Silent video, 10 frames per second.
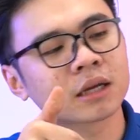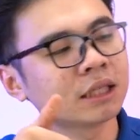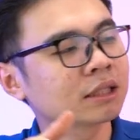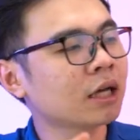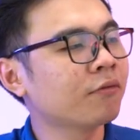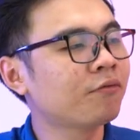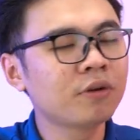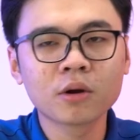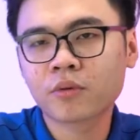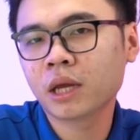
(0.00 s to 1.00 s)
Kingston
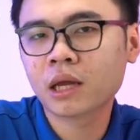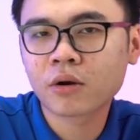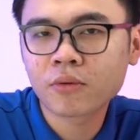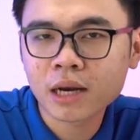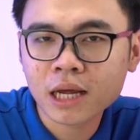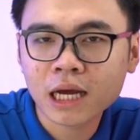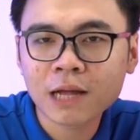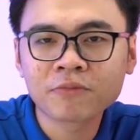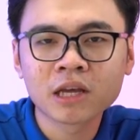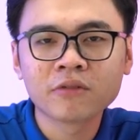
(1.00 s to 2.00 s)
Fury
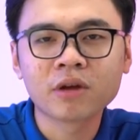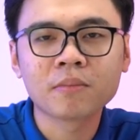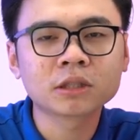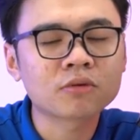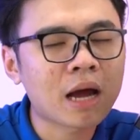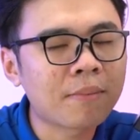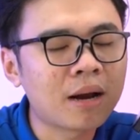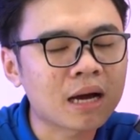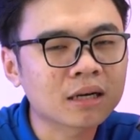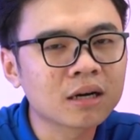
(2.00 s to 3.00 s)
Renegade với bus RAM
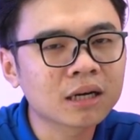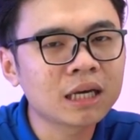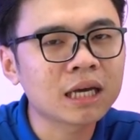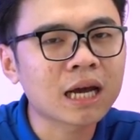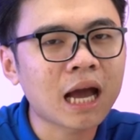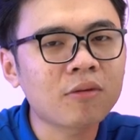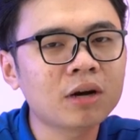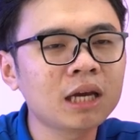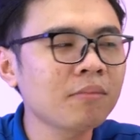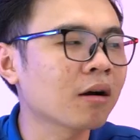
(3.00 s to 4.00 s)
là cực kỳ cao
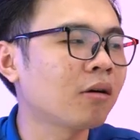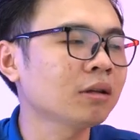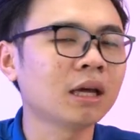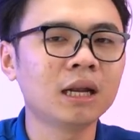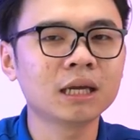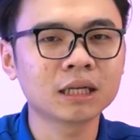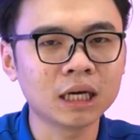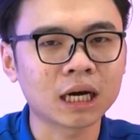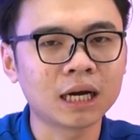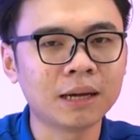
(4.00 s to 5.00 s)
khi mà có thể lên
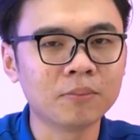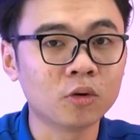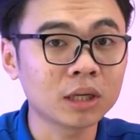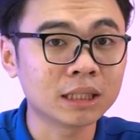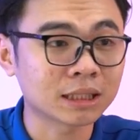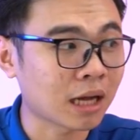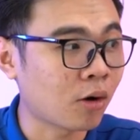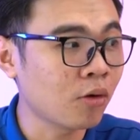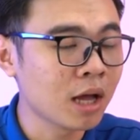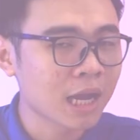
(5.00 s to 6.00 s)
được là 4006.